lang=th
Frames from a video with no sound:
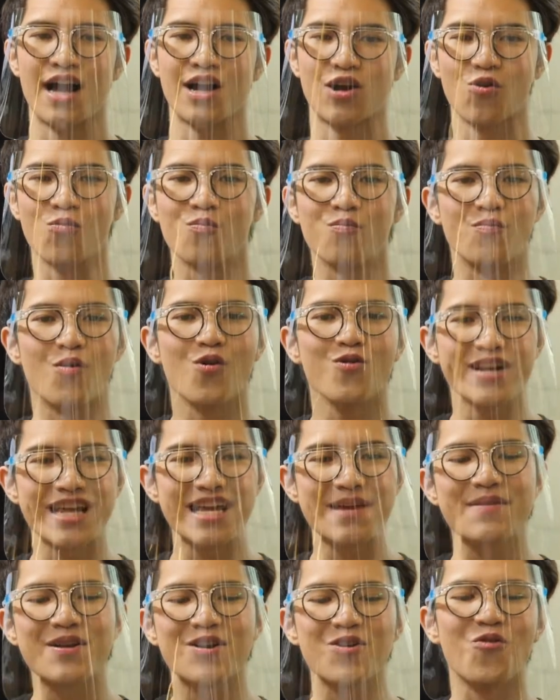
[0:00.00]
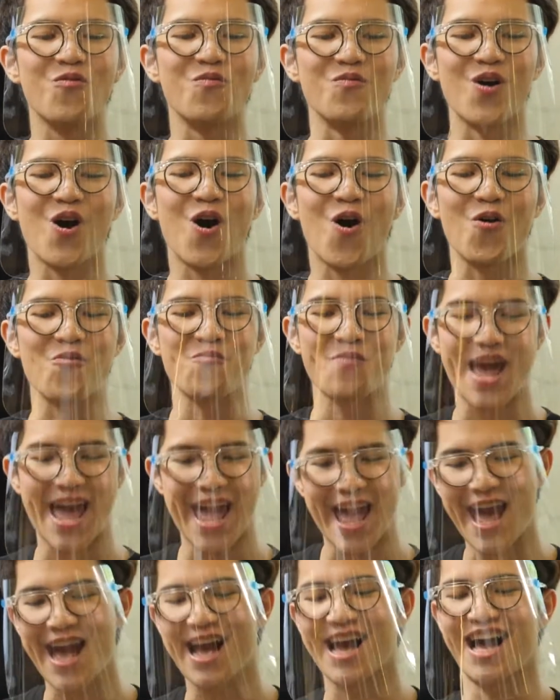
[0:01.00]
กลุ่มพวกนี้เป็นกลุ่มของแพ
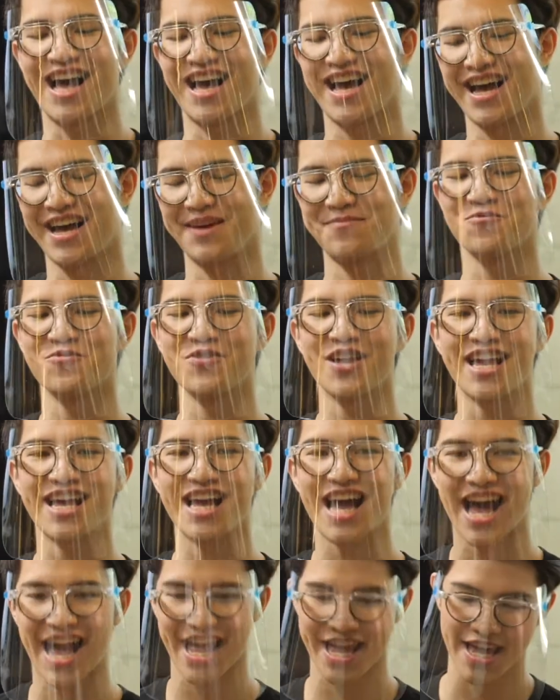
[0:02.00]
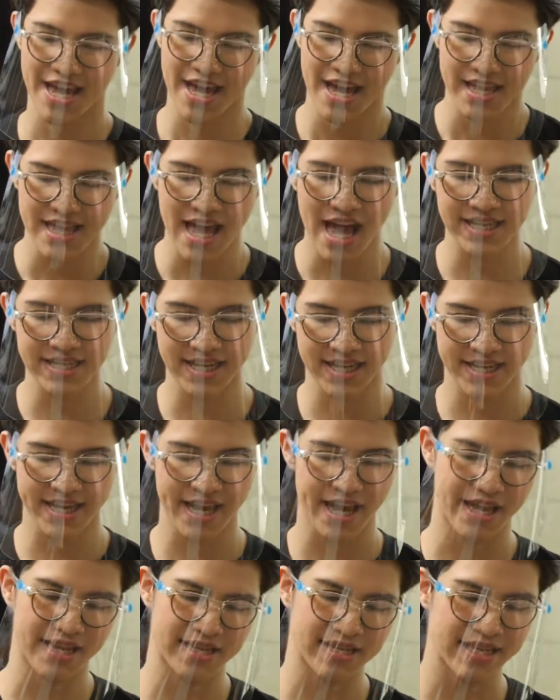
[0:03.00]
งอ่ะพูดง่ายๆ ถ้าสังเก
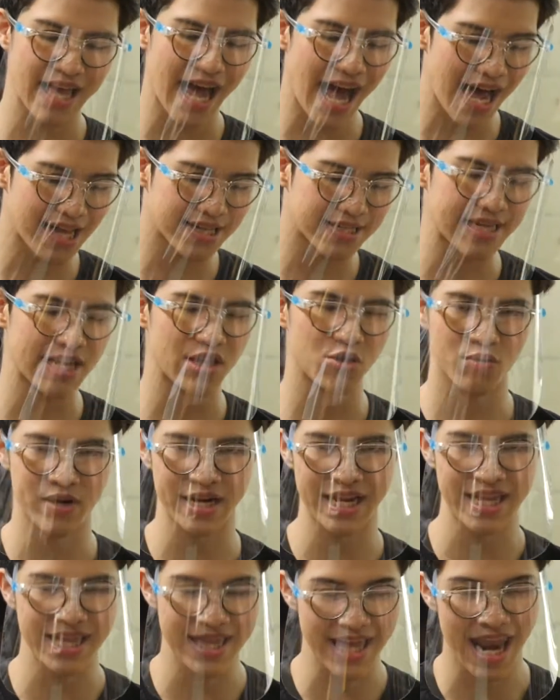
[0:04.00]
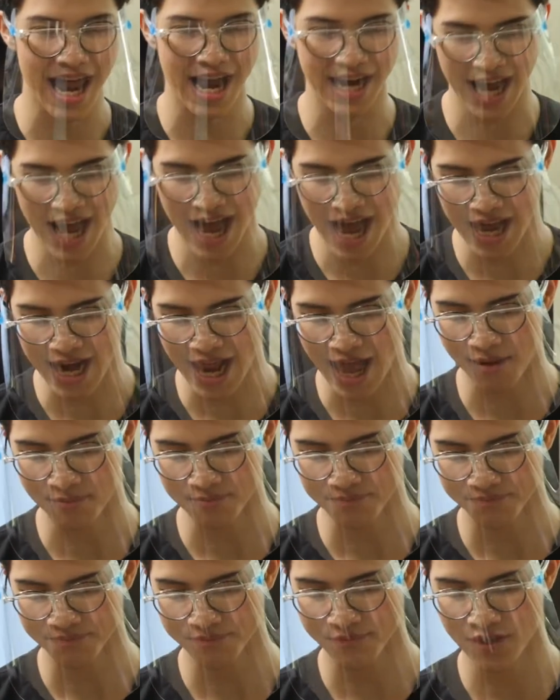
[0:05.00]
ตธาตุสี่ตัวนี้ในตารางธาตุอ่ะ
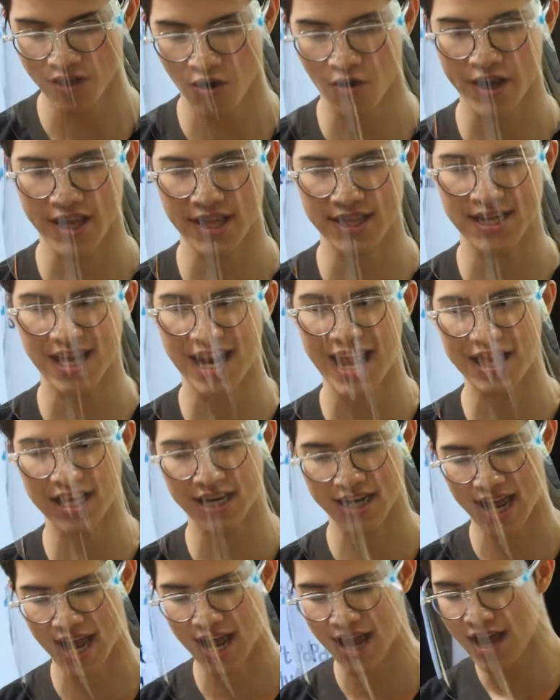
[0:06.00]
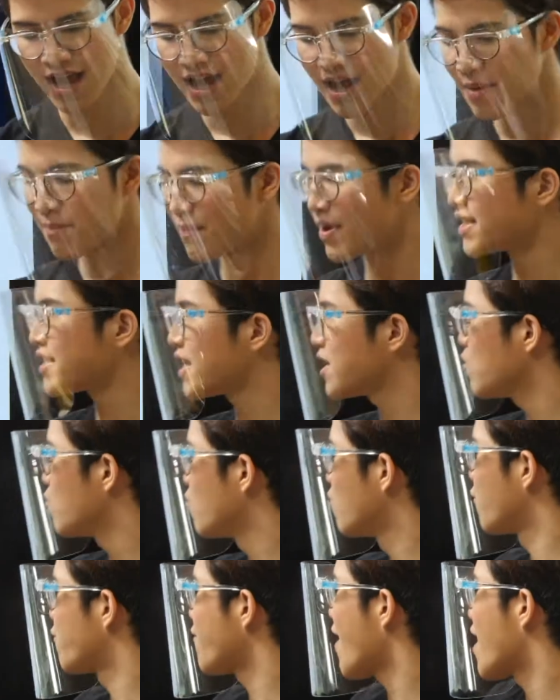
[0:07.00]
ปล่อยสไลด์หนึ่งนะ มันจะอยู่
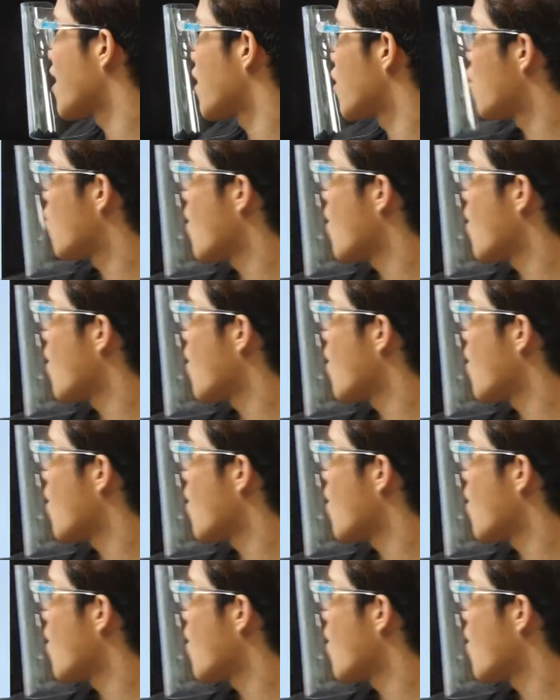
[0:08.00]
ฝั่งข